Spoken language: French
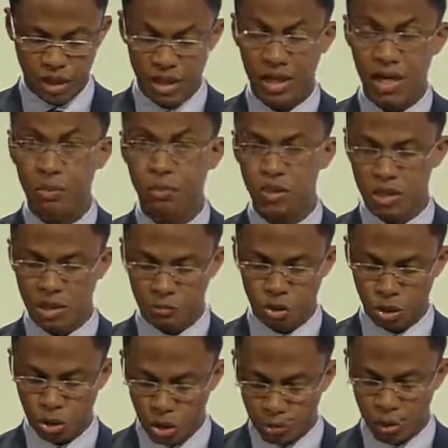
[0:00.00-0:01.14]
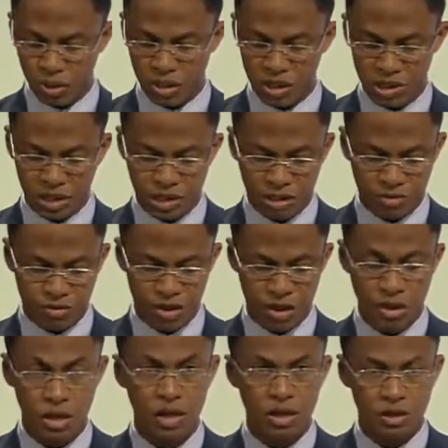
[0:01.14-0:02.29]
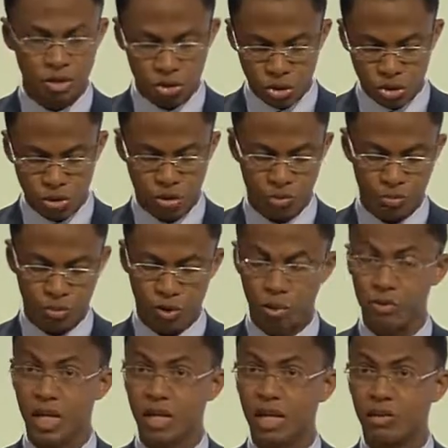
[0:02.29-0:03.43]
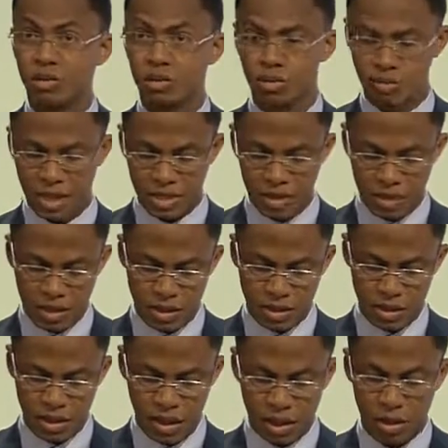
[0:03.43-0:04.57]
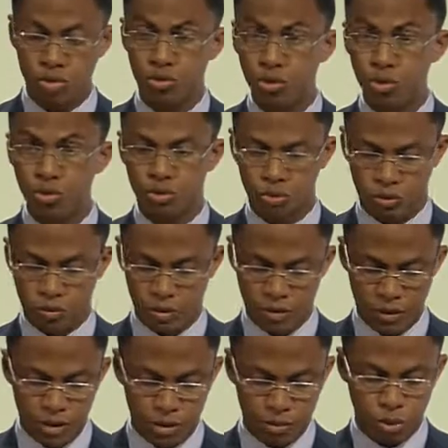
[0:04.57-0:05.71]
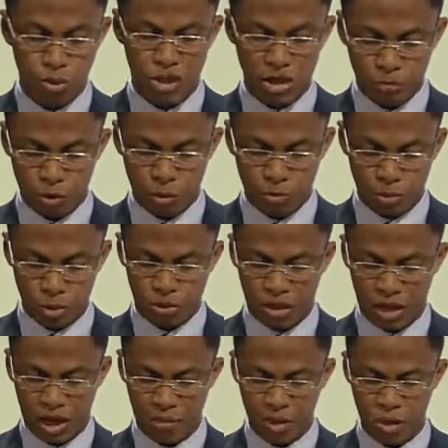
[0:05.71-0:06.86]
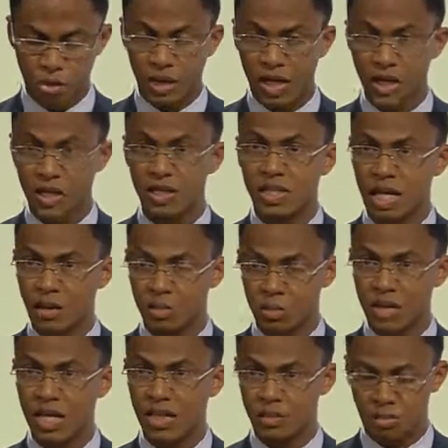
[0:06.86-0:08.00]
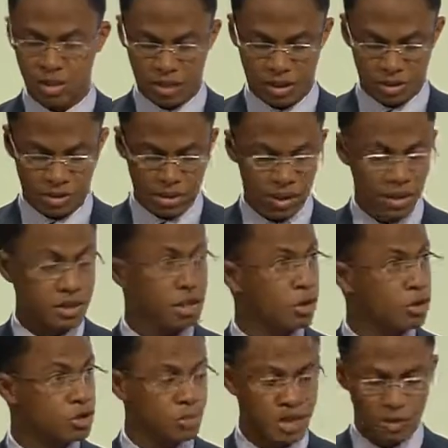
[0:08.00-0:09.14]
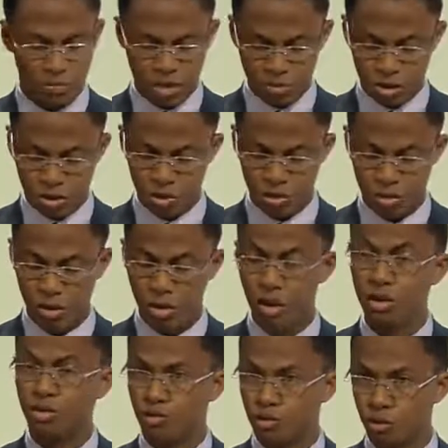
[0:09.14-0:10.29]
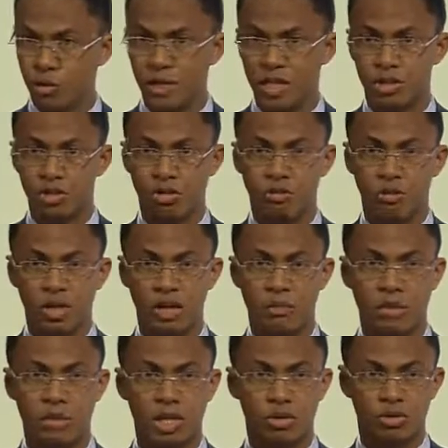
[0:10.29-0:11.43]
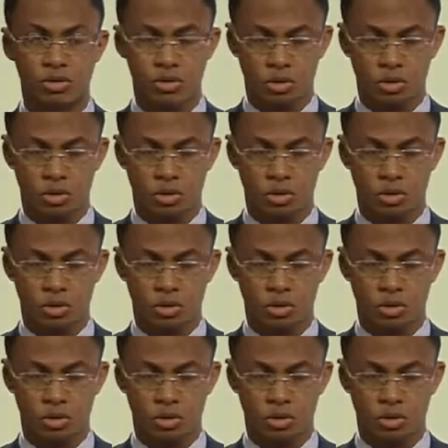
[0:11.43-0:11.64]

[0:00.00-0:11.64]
est possible de remporter ces défis, ceux pour le bien-être de l'humanité et surtout pour le développement durable auquel chaque pays aspire. Excellences, Mesdames et Messieurs, nous vous remercions de votre aimable attention.